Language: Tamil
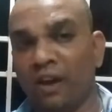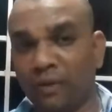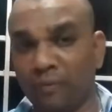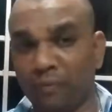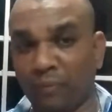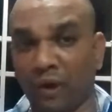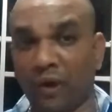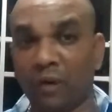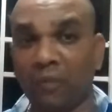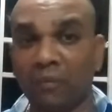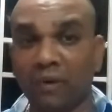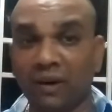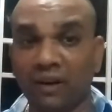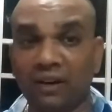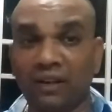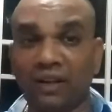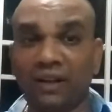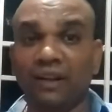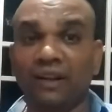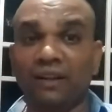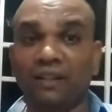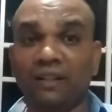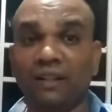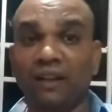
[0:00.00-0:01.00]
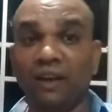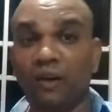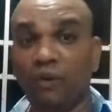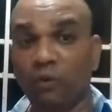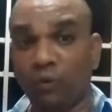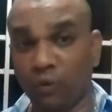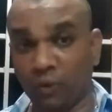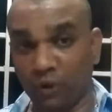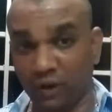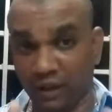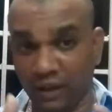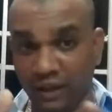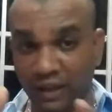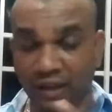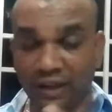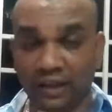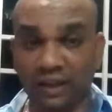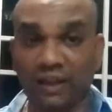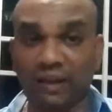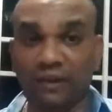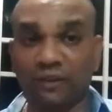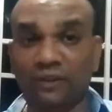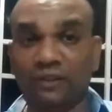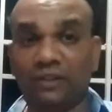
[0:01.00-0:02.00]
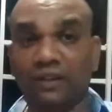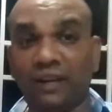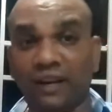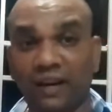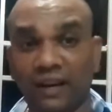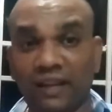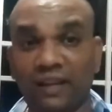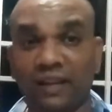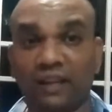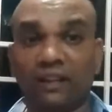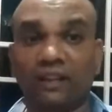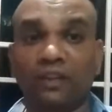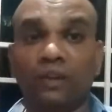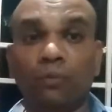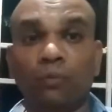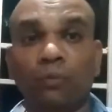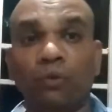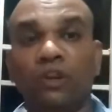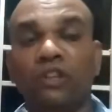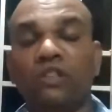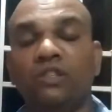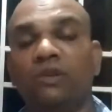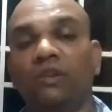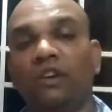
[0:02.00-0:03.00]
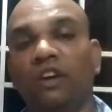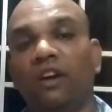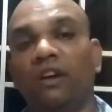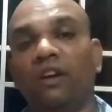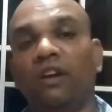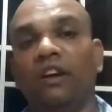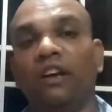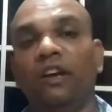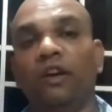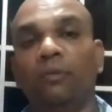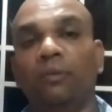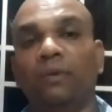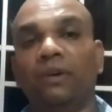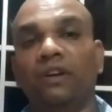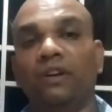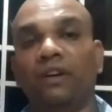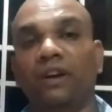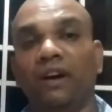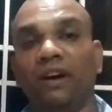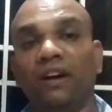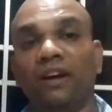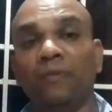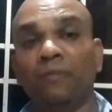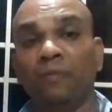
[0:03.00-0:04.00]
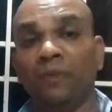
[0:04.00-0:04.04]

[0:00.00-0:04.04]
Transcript: பர்மனண்ட்டாக இருந்த ஒரு இயற்கையை வந்துட்டு அழிக்கிறதுக்கு முயற்சி ஈடுபட்டுட்டாங்க